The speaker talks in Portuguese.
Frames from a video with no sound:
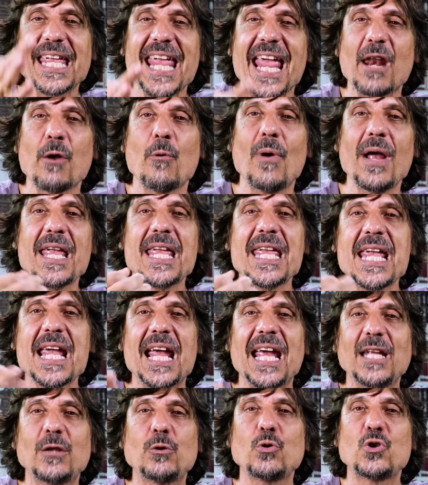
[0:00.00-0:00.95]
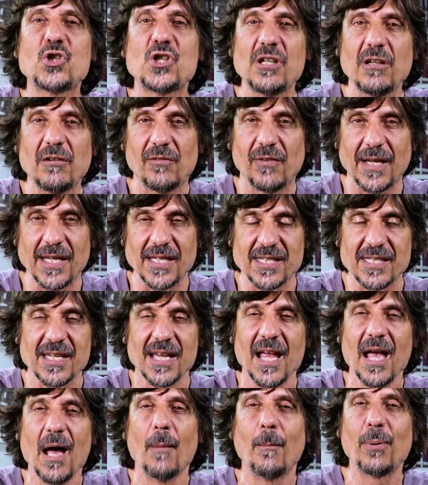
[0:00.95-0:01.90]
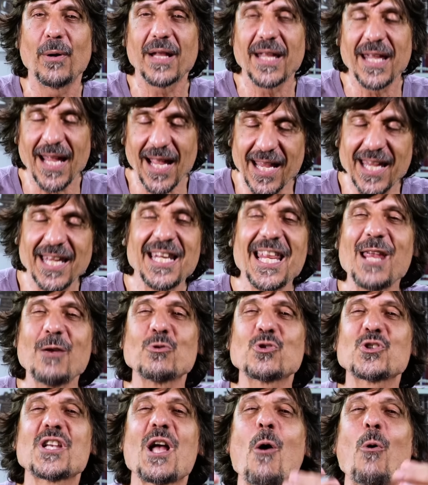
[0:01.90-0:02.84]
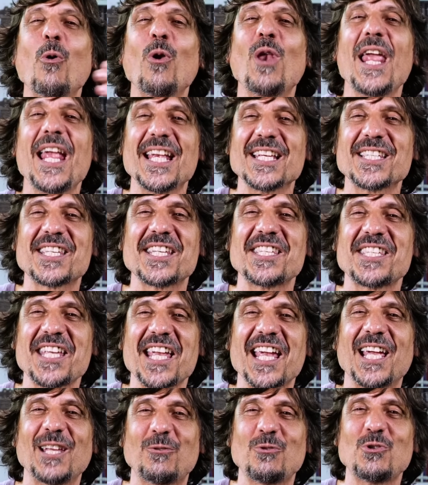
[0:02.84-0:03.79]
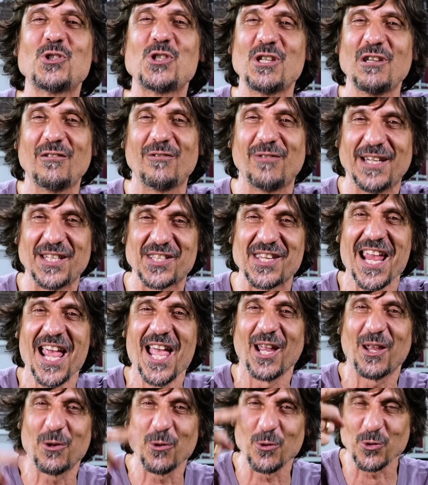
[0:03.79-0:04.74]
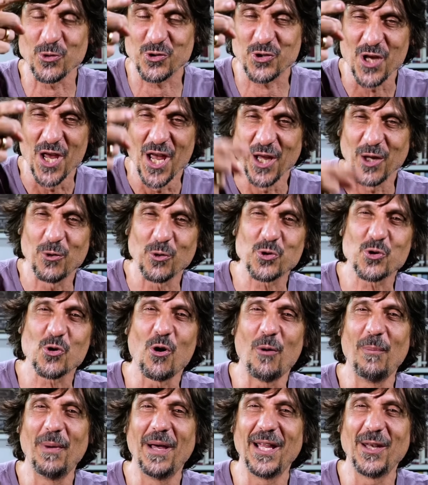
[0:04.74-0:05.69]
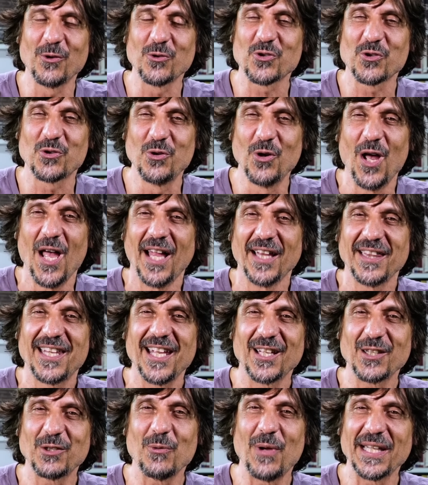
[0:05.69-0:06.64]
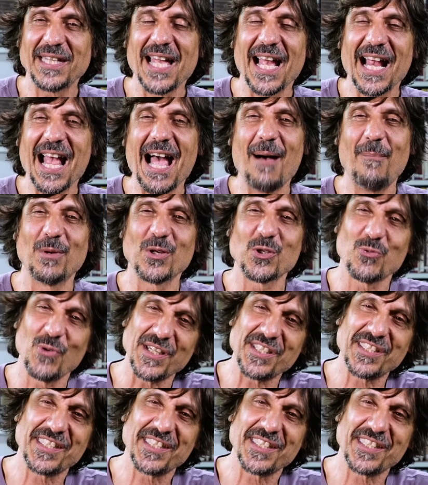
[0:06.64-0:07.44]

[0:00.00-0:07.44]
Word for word: que eram irredutíveis? Porque que nem os gauleses irredutíveis que os, que os romanos do, tentam atacar, mas o